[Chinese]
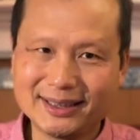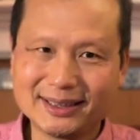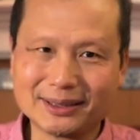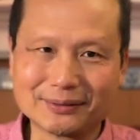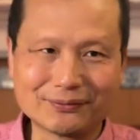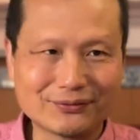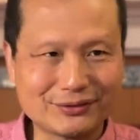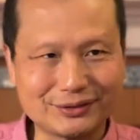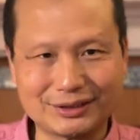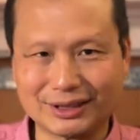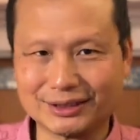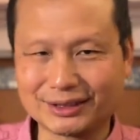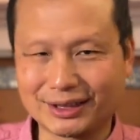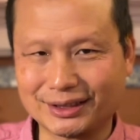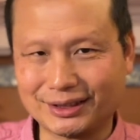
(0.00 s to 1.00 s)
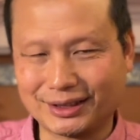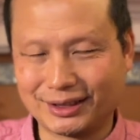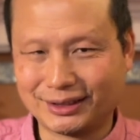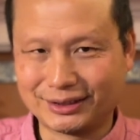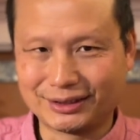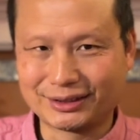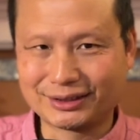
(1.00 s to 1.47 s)
那负责这个
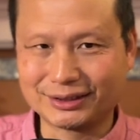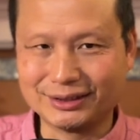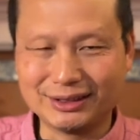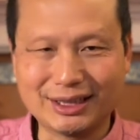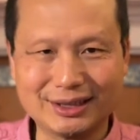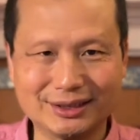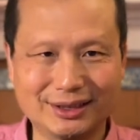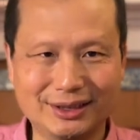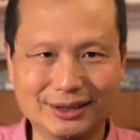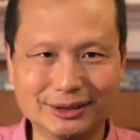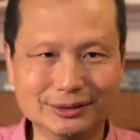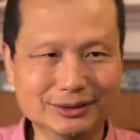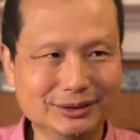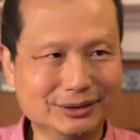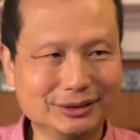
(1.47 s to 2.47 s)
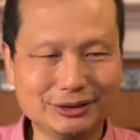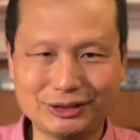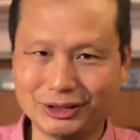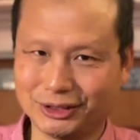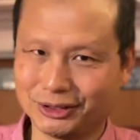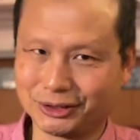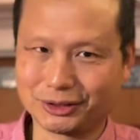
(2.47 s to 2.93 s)
试验的人
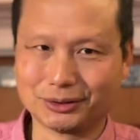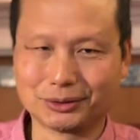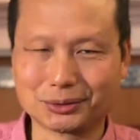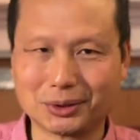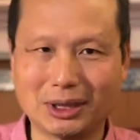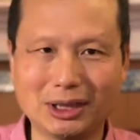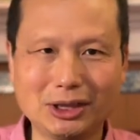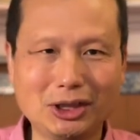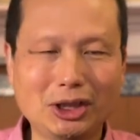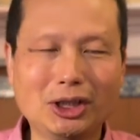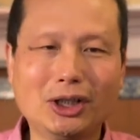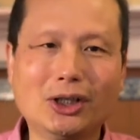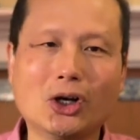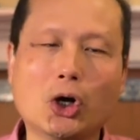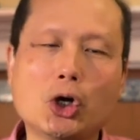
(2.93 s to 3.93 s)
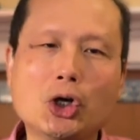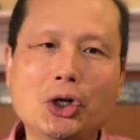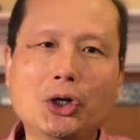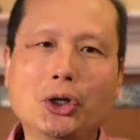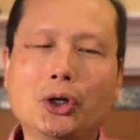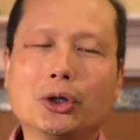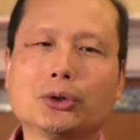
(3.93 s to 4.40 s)
解释说：“哦，
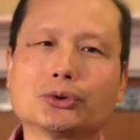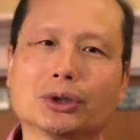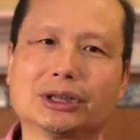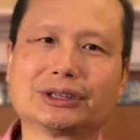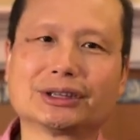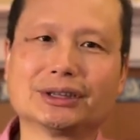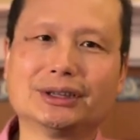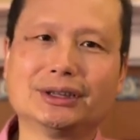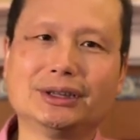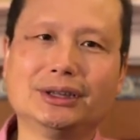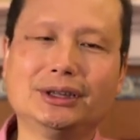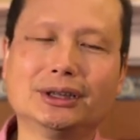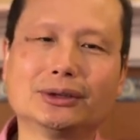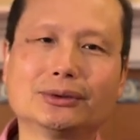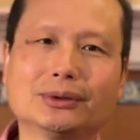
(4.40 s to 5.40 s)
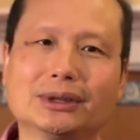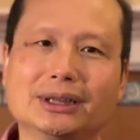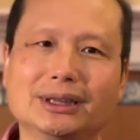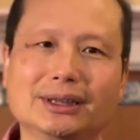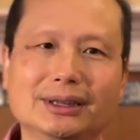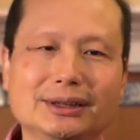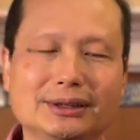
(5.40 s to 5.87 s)
说是因
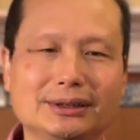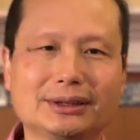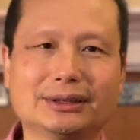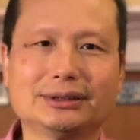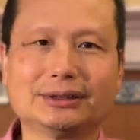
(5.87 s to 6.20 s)
为呃